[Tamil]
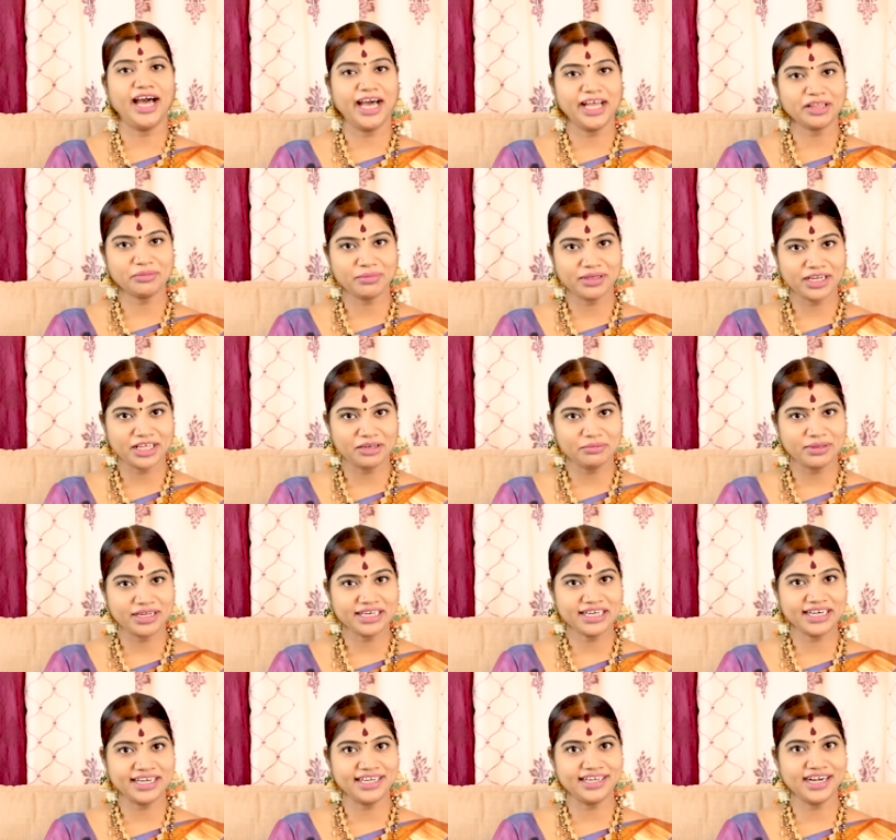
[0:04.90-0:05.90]
ஆத்ம
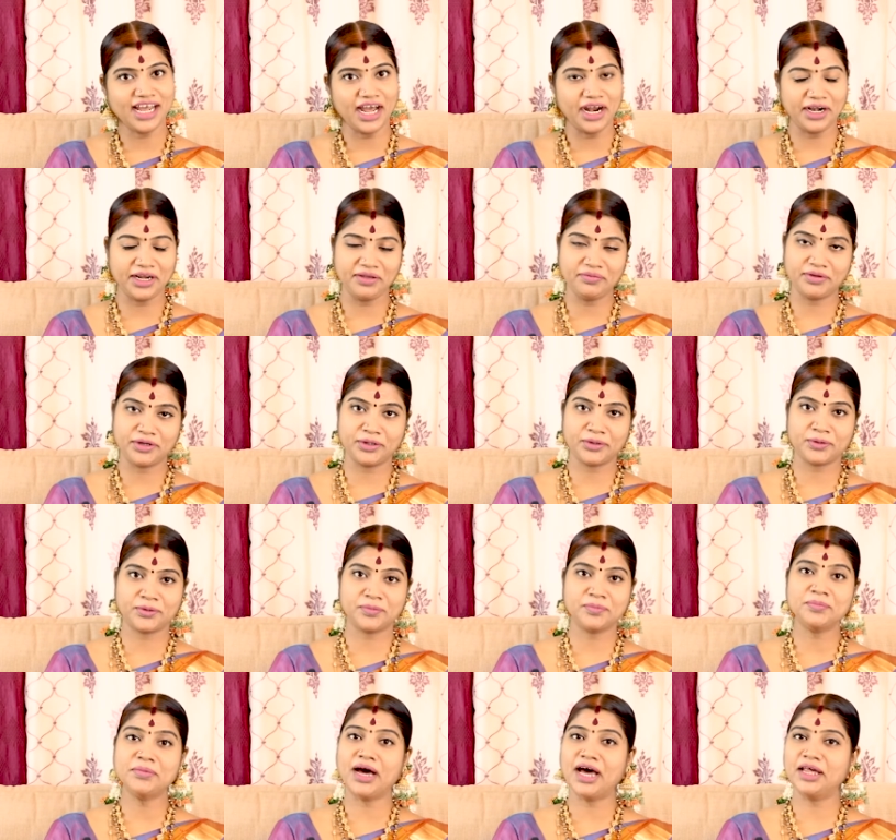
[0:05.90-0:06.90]
நண்பர்கள்
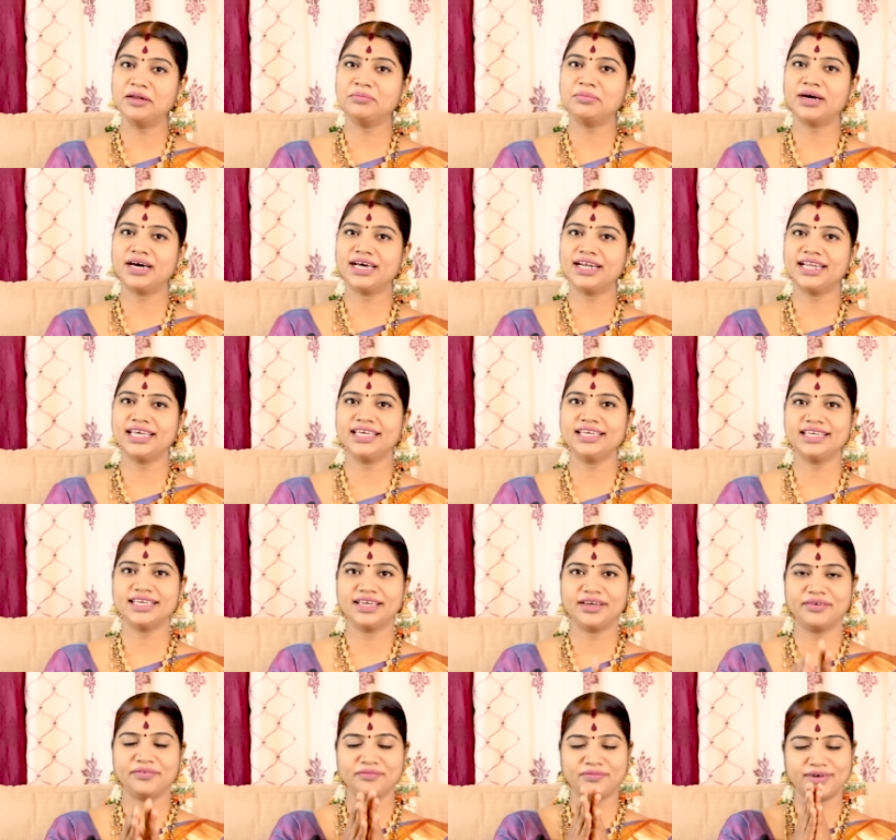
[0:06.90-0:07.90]
அனைவருக்கும் அன்பான
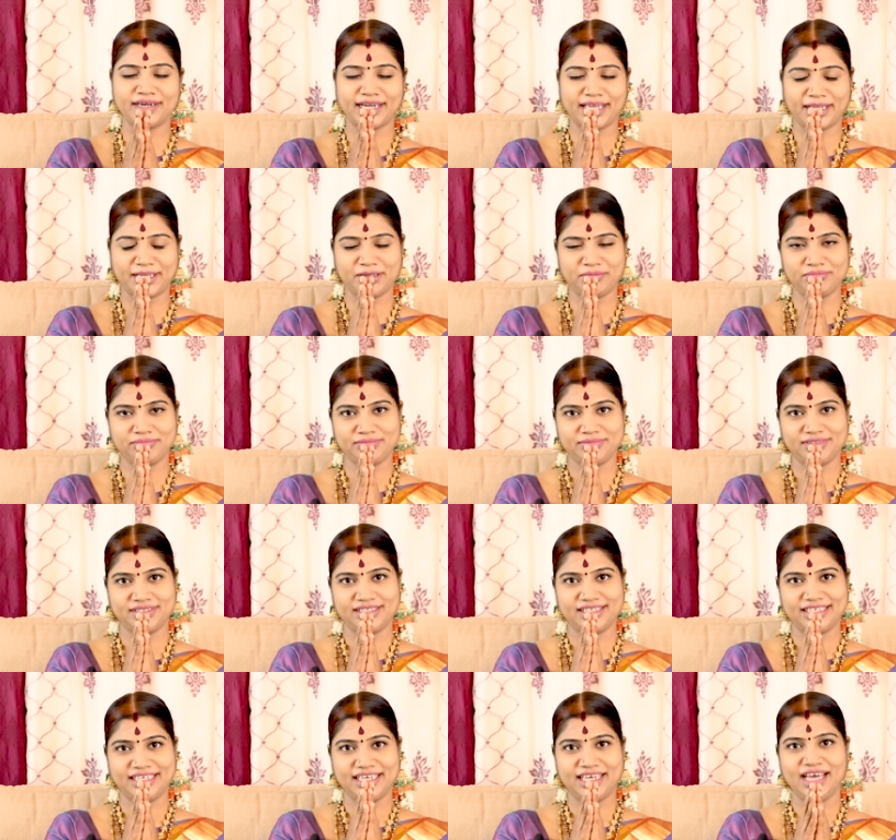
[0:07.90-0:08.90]
வணக்கம்
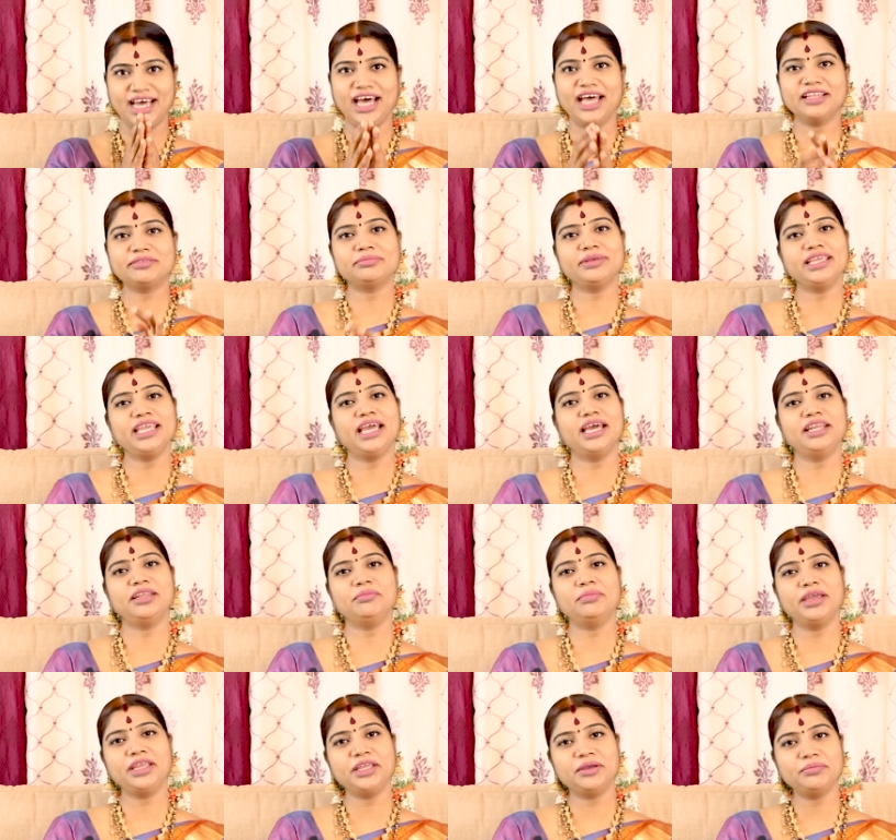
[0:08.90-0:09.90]
ஆத்ம
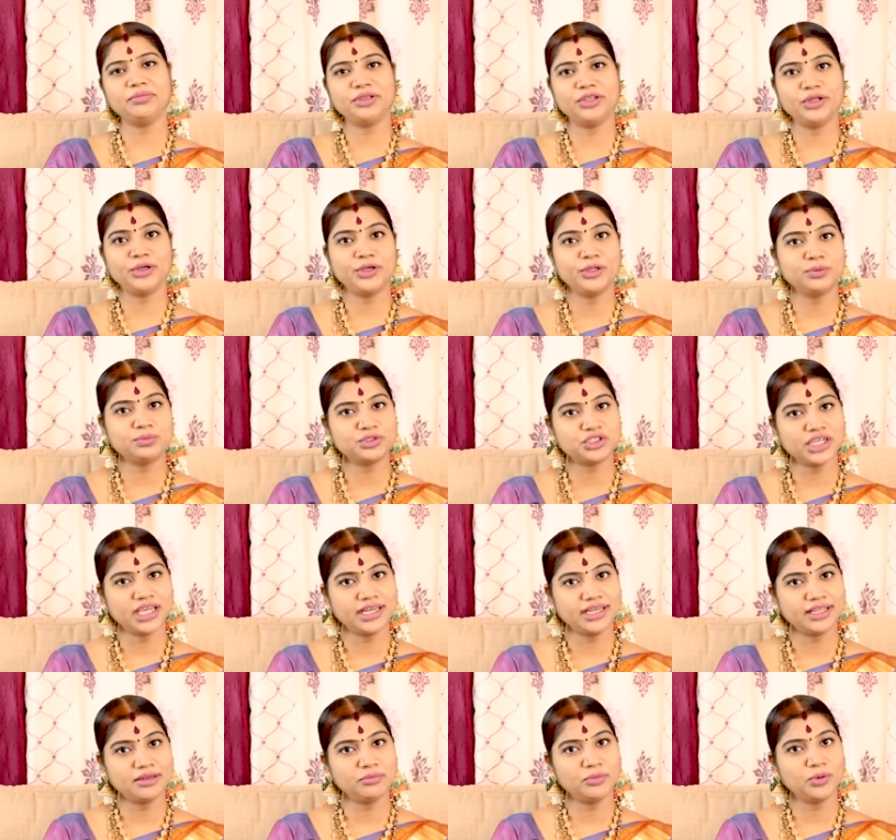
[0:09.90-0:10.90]
ஞான மையம் யூடியூப்
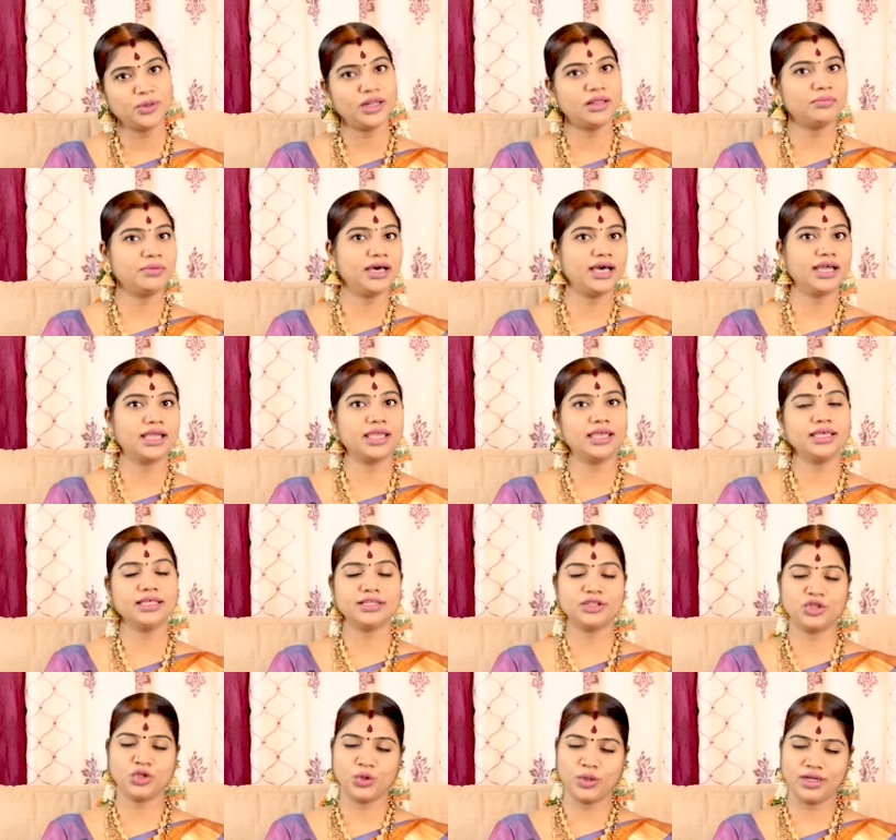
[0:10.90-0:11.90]
சேனல் மூலமாக
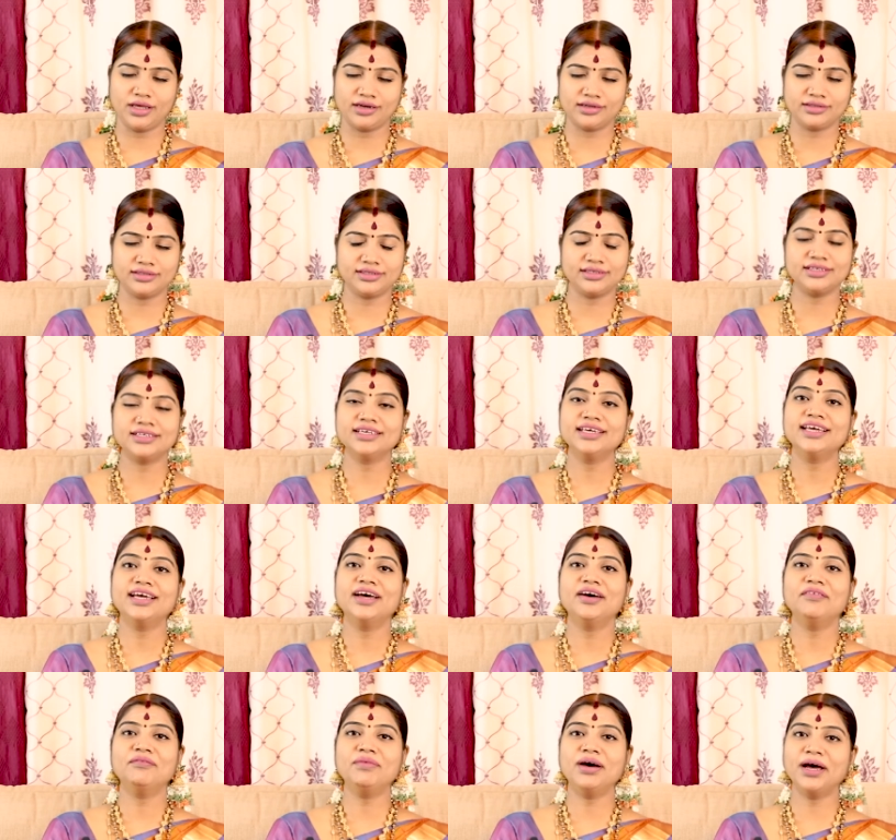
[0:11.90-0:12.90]
தொடர்ந்து
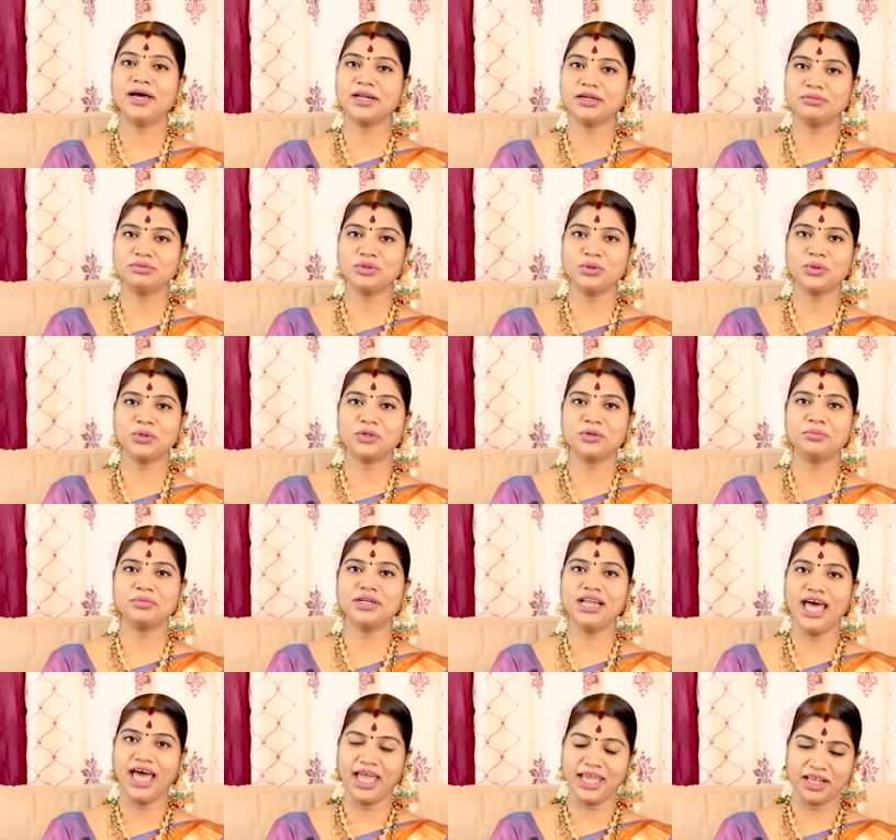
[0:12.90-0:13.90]
வாரந்தோறும்
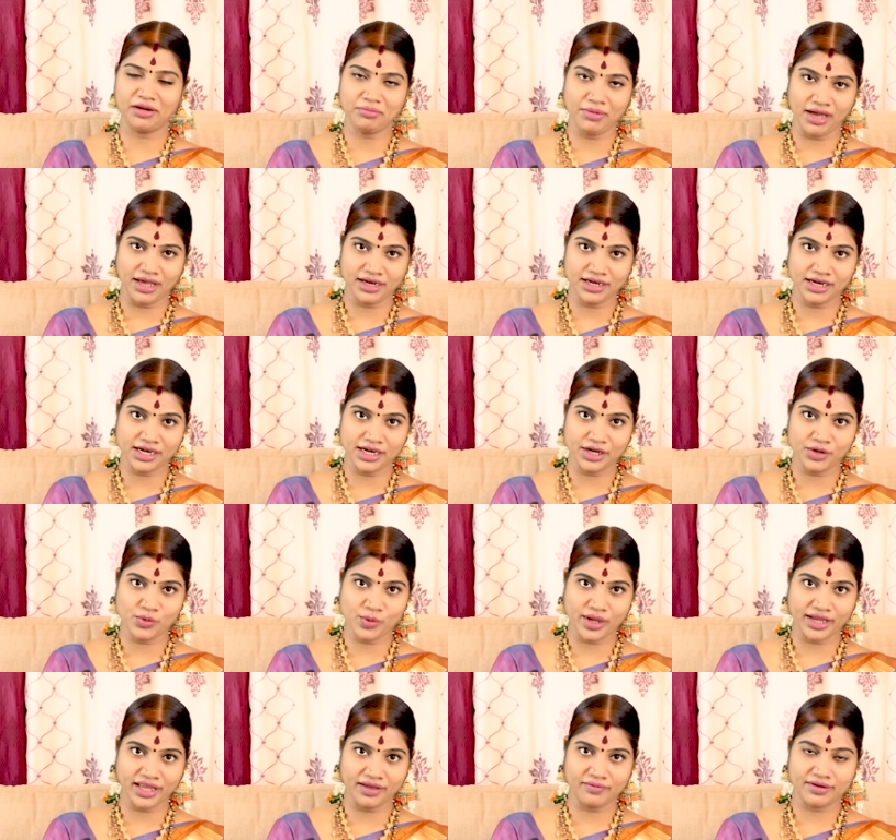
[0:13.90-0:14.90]

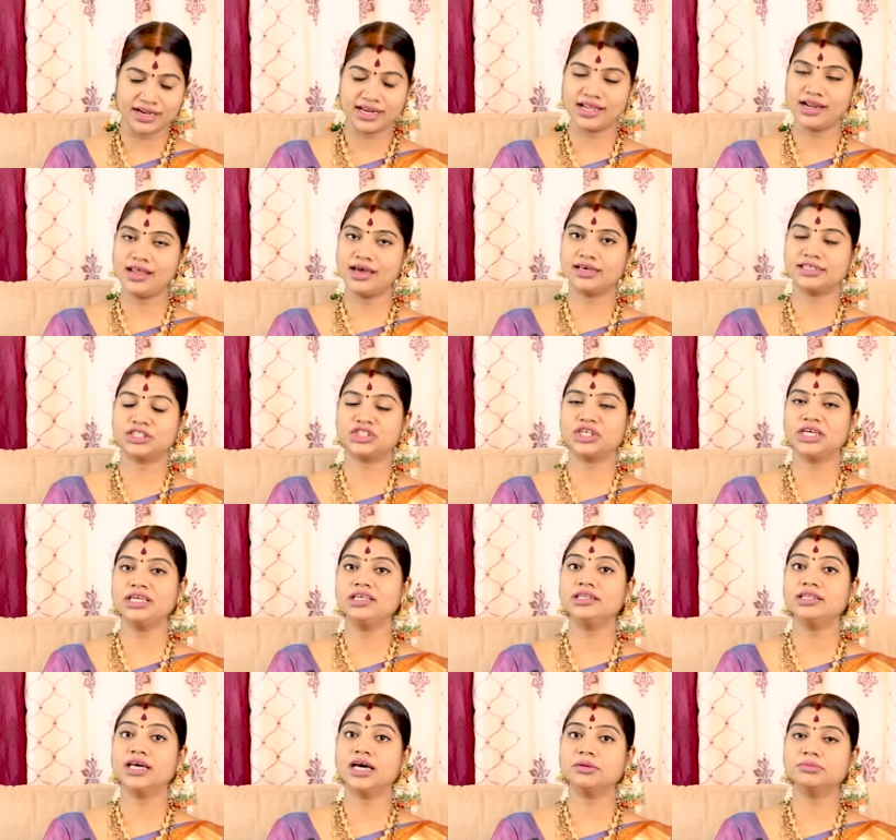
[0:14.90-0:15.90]
நாயன்மார்களினுடைய வரலாற்றை
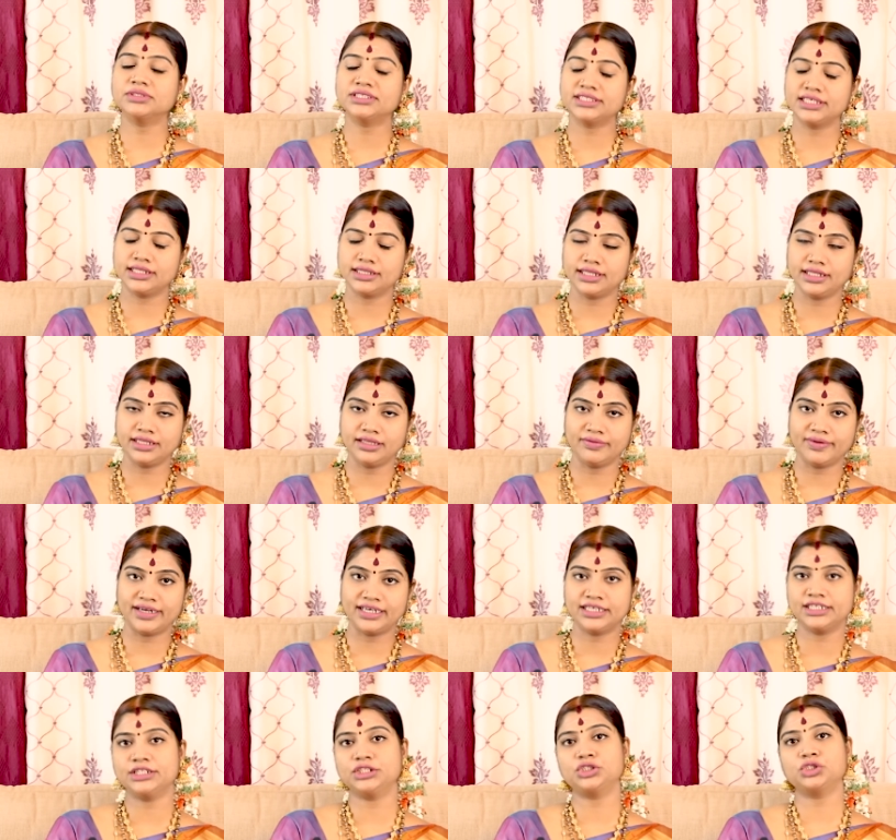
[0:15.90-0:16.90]
நாம் சிந்தித்து
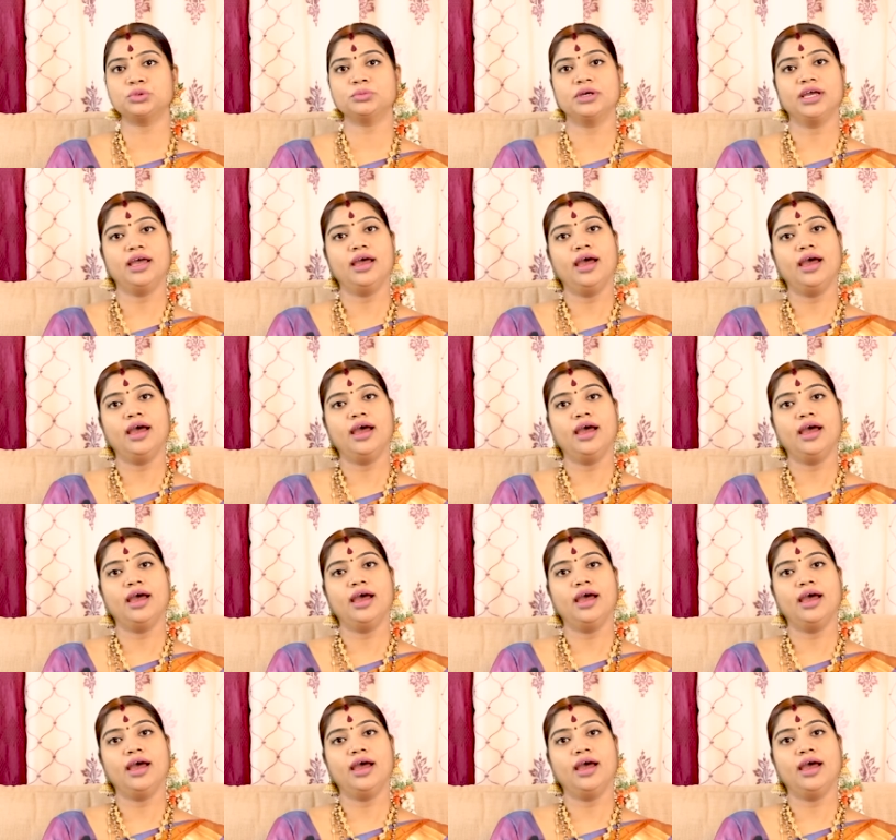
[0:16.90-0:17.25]
வருகின்றோம்